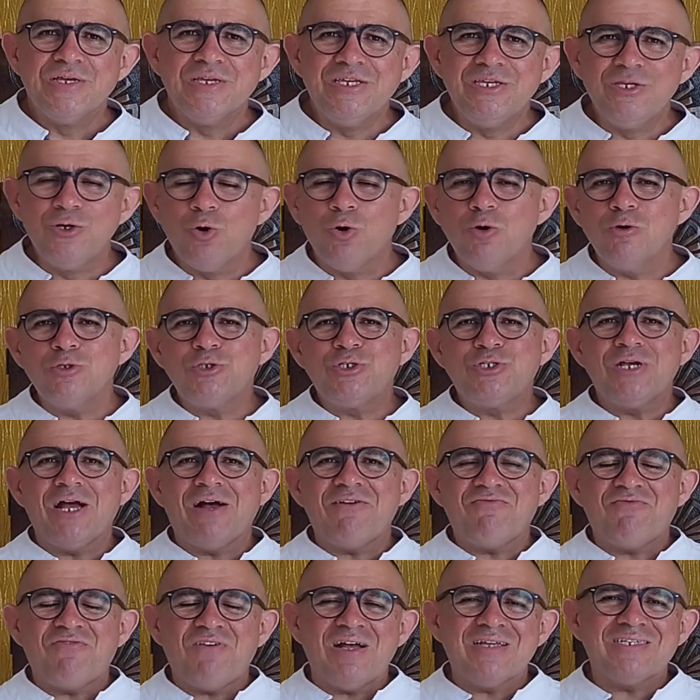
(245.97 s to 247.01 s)
E hoje
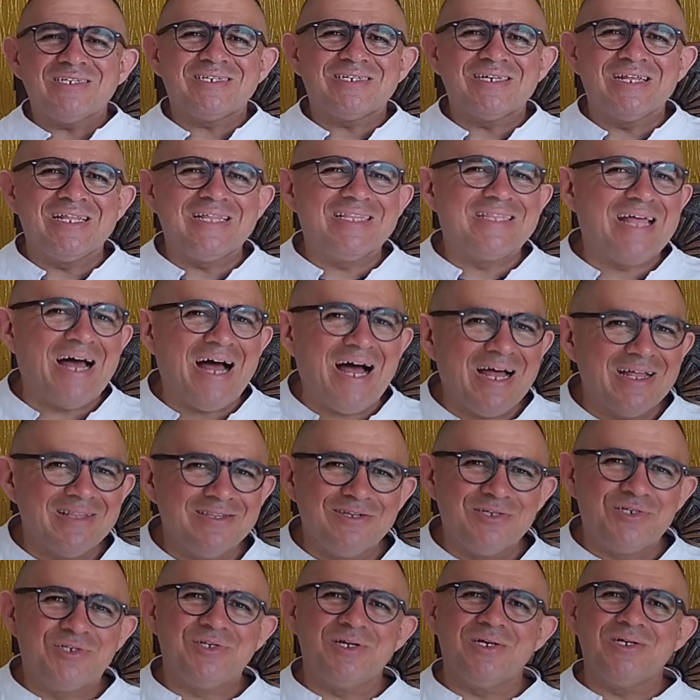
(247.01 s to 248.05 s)
a
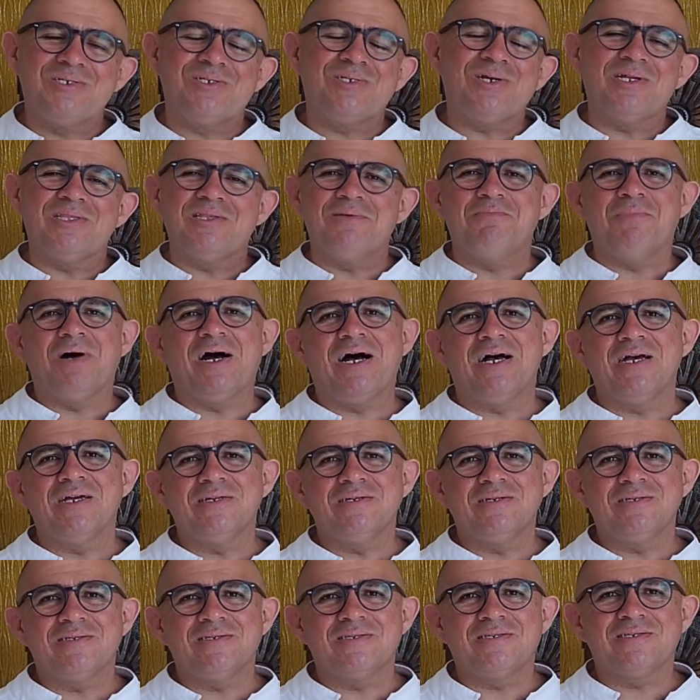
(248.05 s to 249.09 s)
facilidade, gente, é
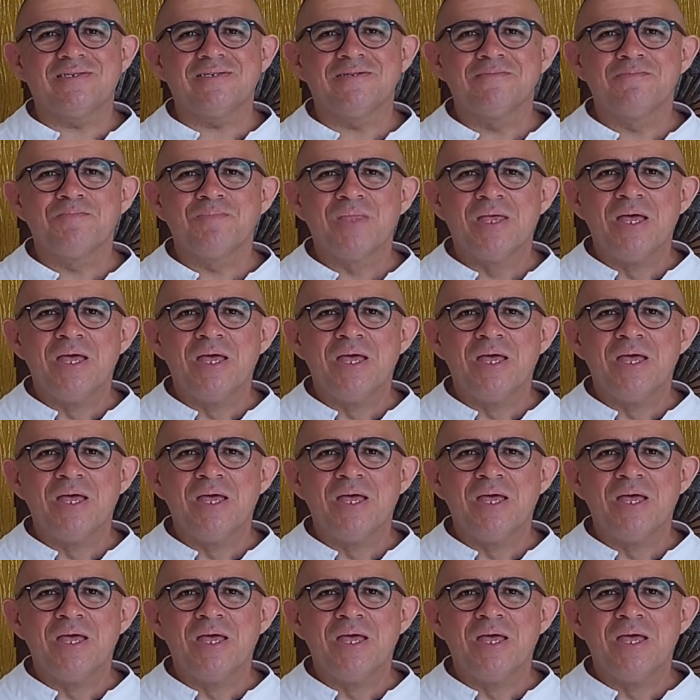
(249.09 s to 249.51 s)
demais.